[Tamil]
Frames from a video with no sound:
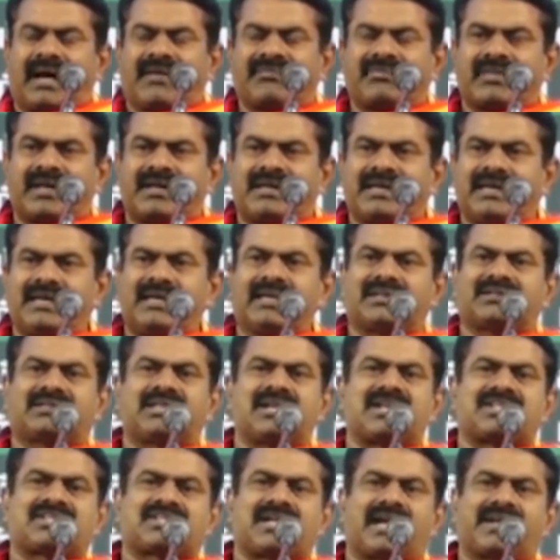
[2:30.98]
அந்த
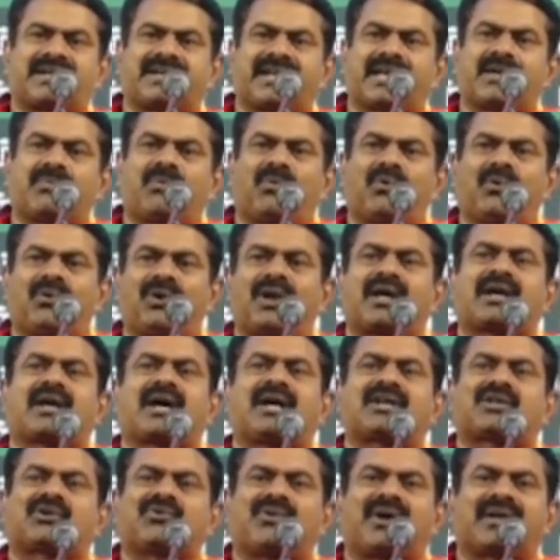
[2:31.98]
நேரத்தில் சண்டை போல
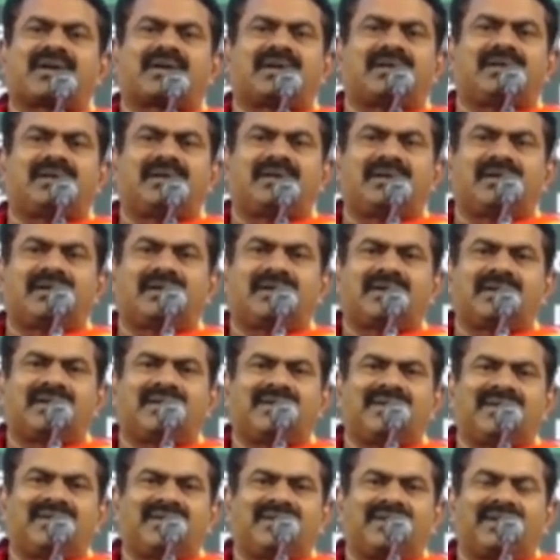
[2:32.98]
காட்டுவார்கள்
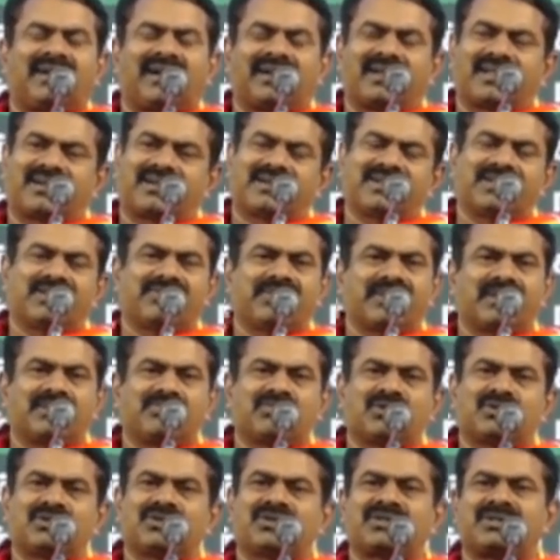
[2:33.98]
ஆனால் ரெண்டு
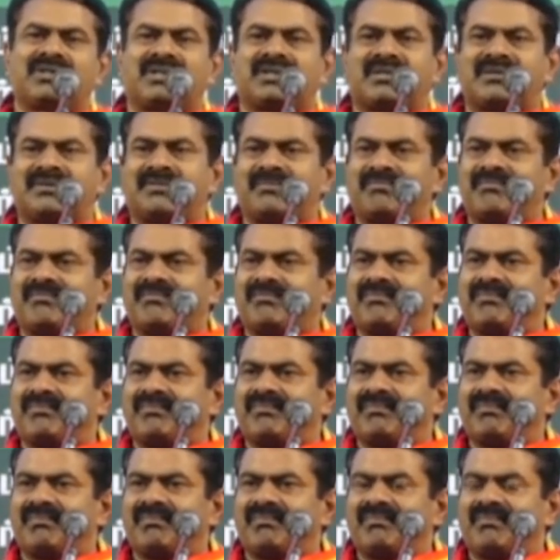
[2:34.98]
பேரும் ஒன்றுதான்
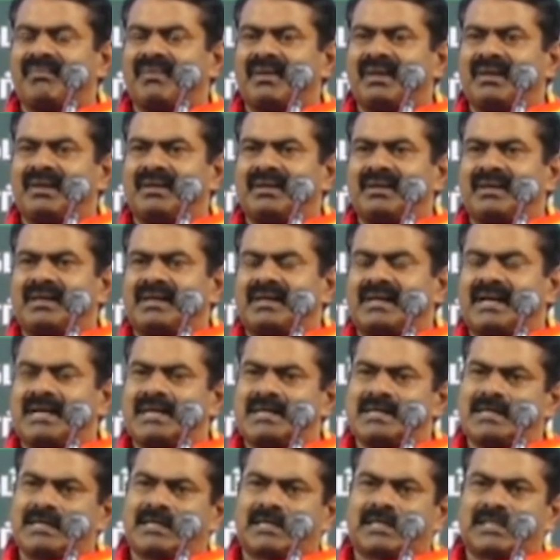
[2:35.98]

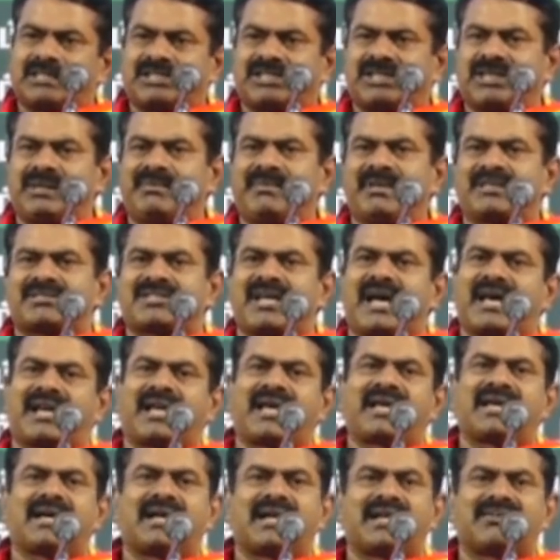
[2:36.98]
ரெண்டு கட்சியுமே
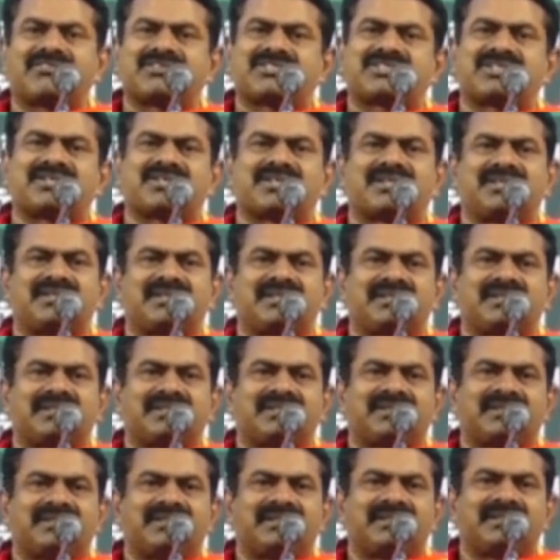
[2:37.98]
சாராய ஆளை வச்சிருக்கு
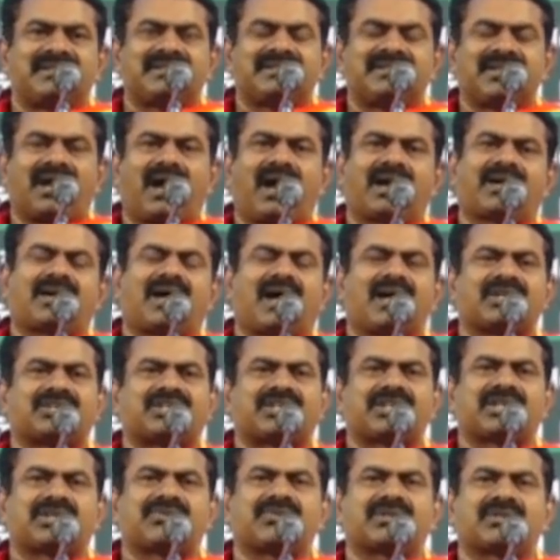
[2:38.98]
யார்
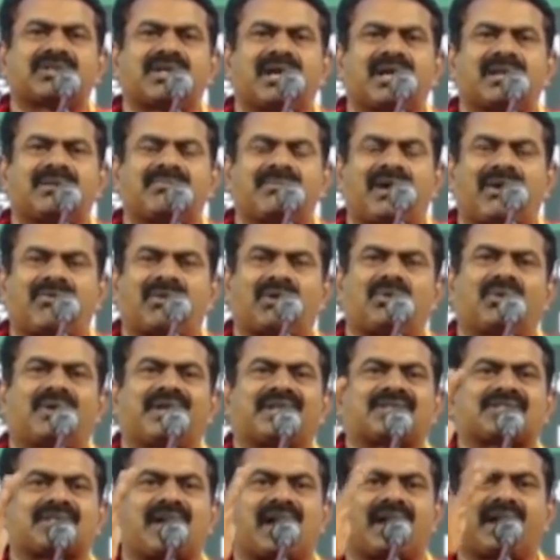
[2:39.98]
ஆட்சிக்கு வந்தாலும்
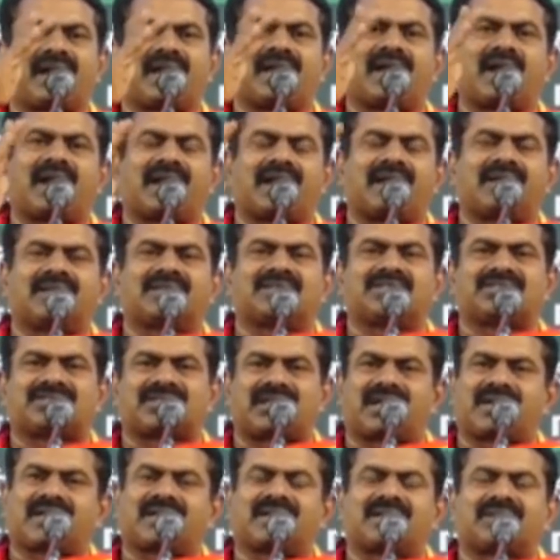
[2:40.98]
அவருடைய சாராய ஆலையிலேருந்து
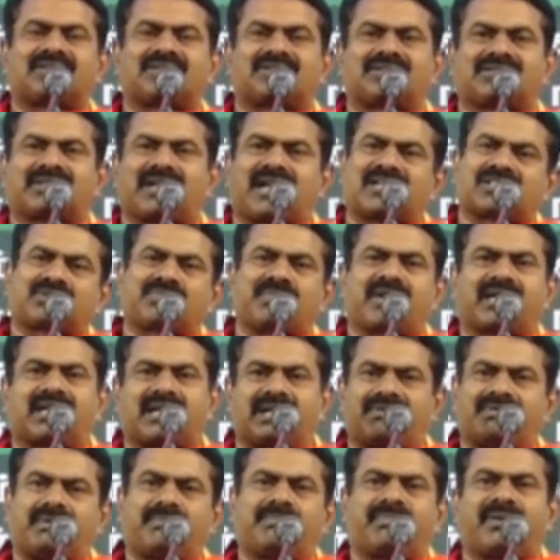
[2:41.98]
சரக்கு எடுத்து
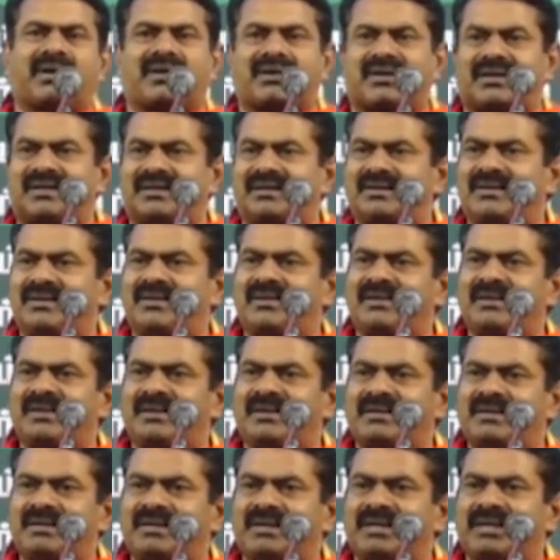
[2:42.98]
டாஸ்மார்க்கில் விற்பார்கள்
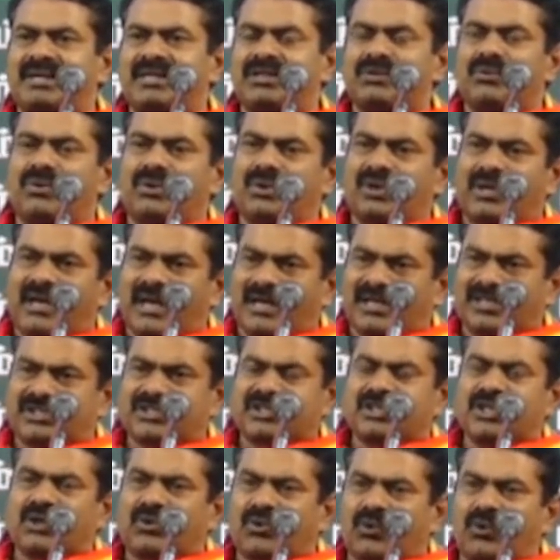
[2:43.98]
இது ஒரு
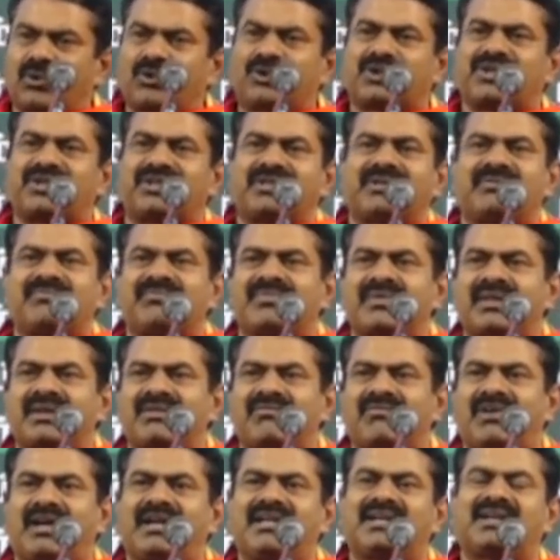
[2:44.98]
ரகசிய கூட்டு
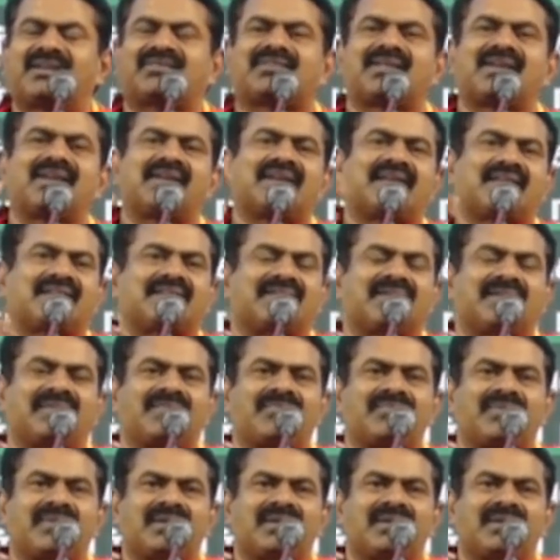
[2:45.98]
வெளியில் தெரியாது